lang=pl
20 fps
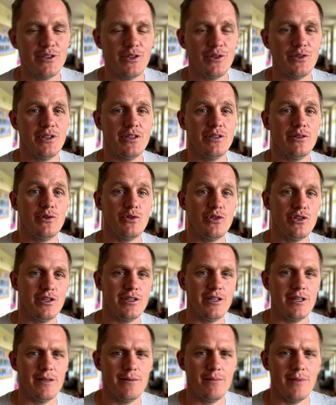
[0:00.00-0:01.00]
w gronie
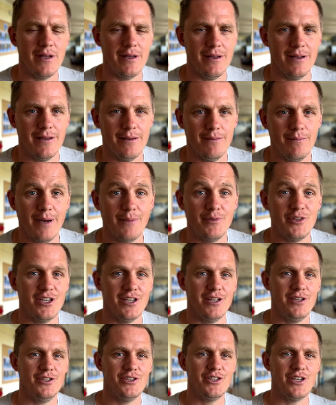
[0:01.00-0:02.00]
rodzinnym e,
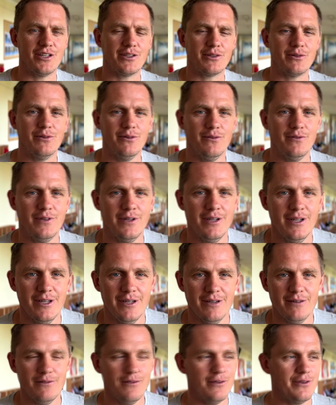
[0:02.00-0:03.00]
babcie, dziadków,
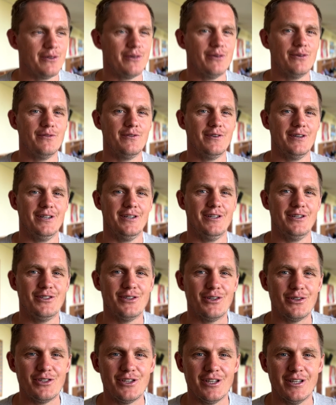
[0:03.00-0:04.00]
wujków, e,
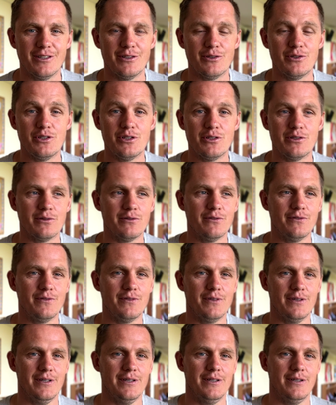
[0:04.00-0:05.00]
ciocie,
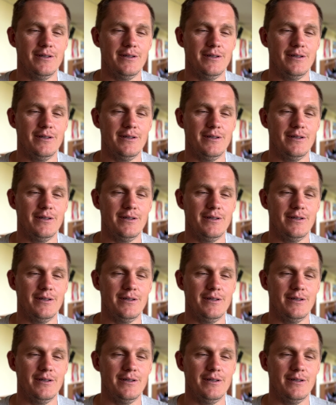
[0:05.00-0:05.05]
rodziców,